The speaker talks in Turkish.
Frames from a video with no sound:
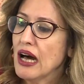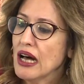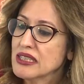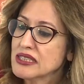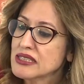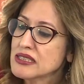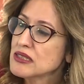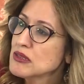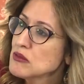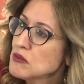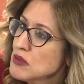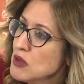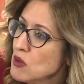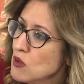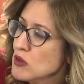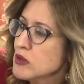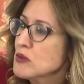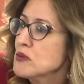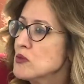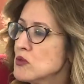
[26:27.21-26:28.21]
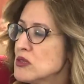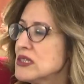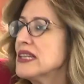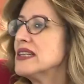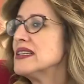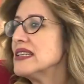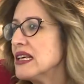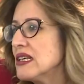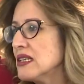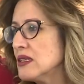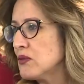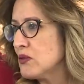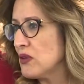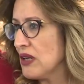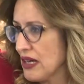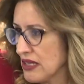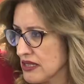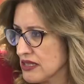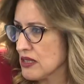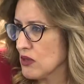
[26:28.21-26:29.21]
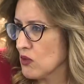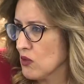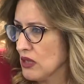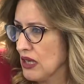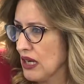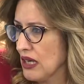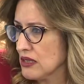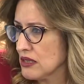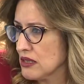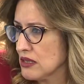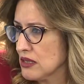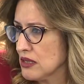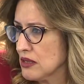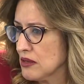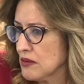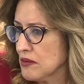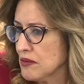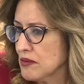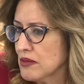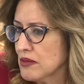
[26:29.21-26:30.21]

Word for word: astımlı olup üzerine influenza olandır.